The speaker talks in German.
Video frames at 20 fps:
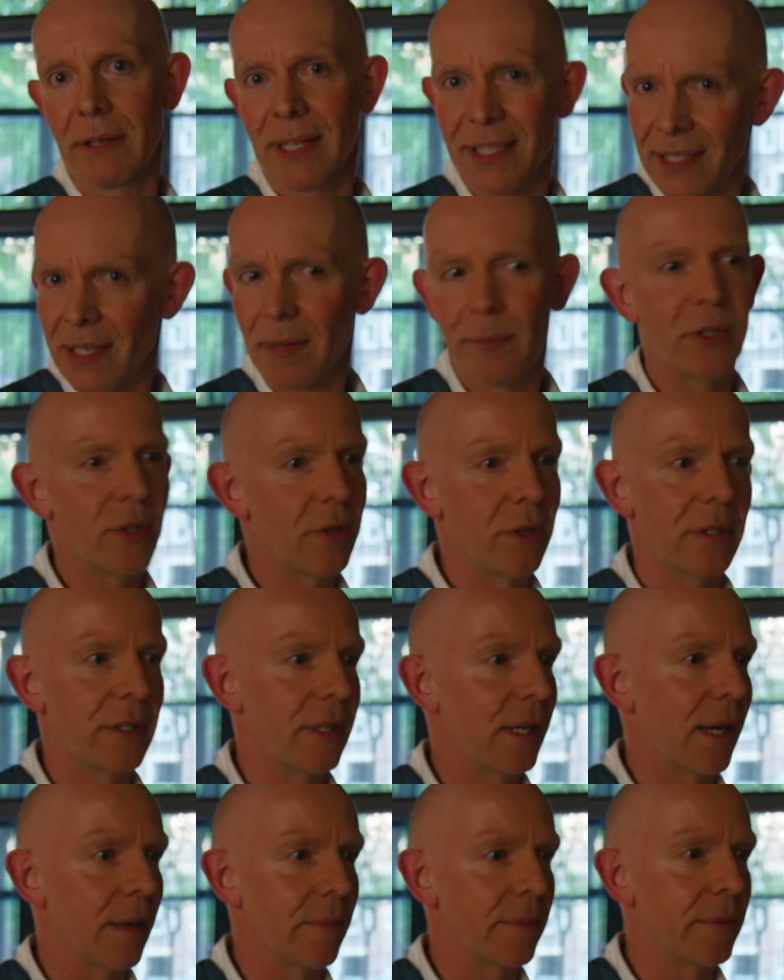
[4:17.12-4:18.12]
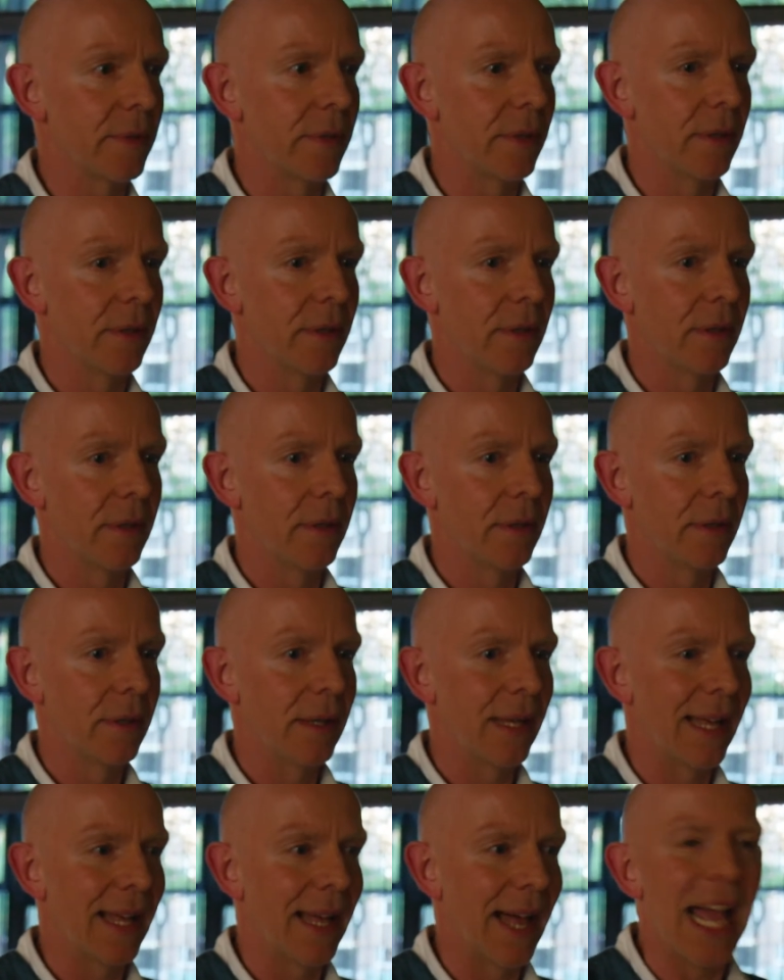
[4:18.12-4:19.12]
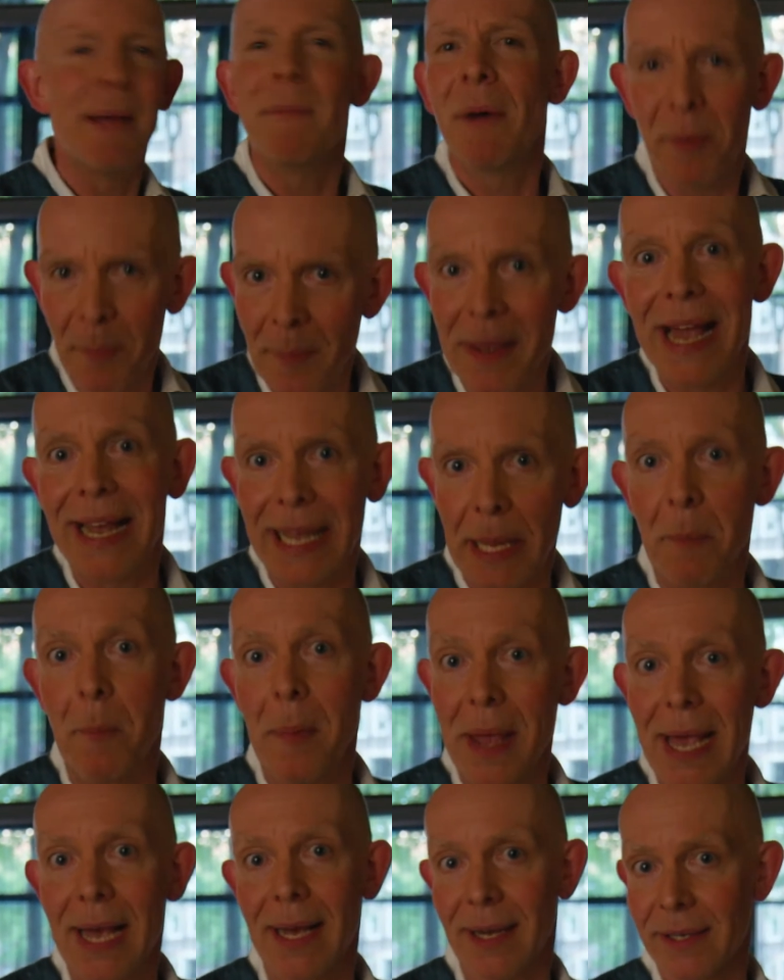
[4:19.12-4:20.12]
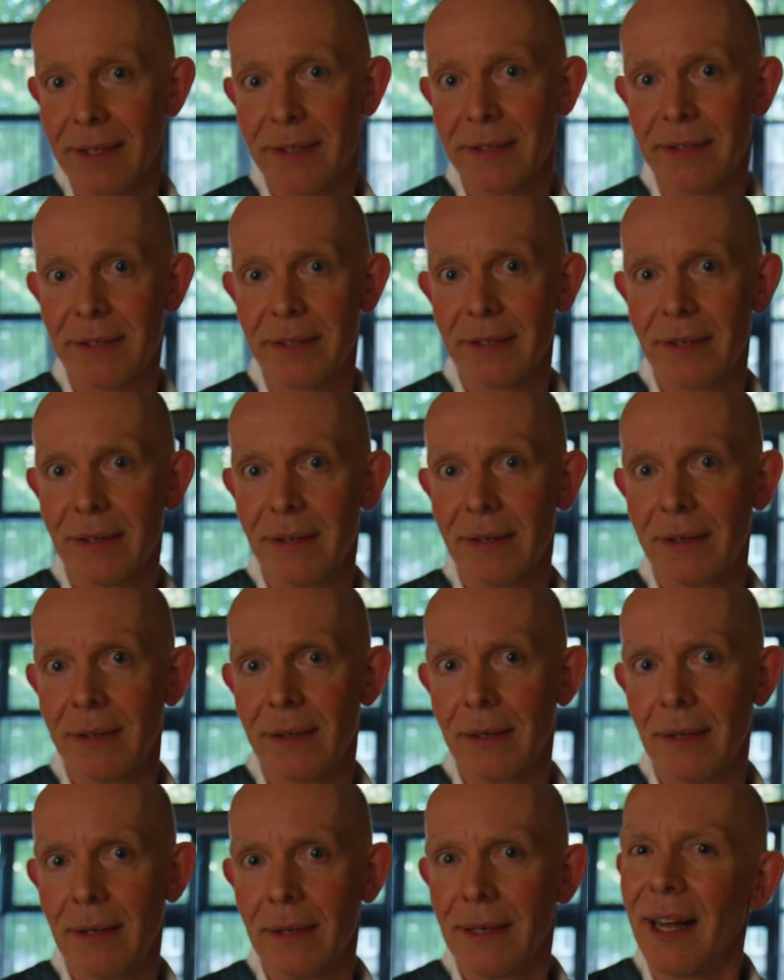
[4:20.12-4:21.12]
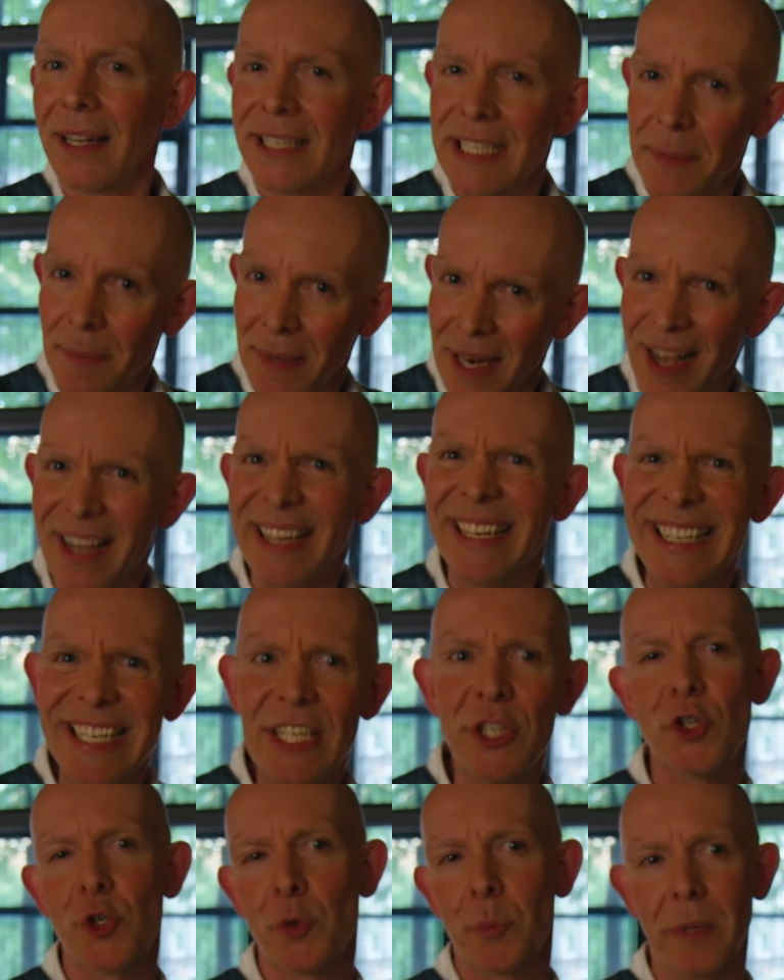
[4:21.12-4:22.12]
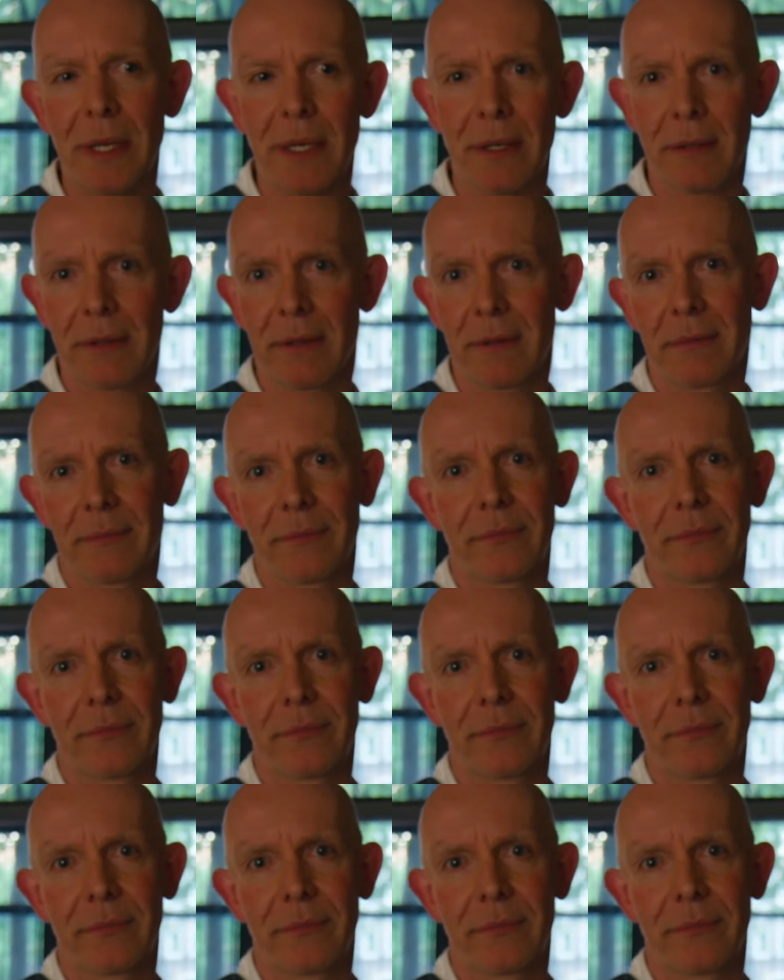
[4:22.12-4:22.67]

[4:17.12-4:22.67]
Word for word: Das habe ich heute Abend einmal mehr gemerkt, nach diesem langen Nichtspielen.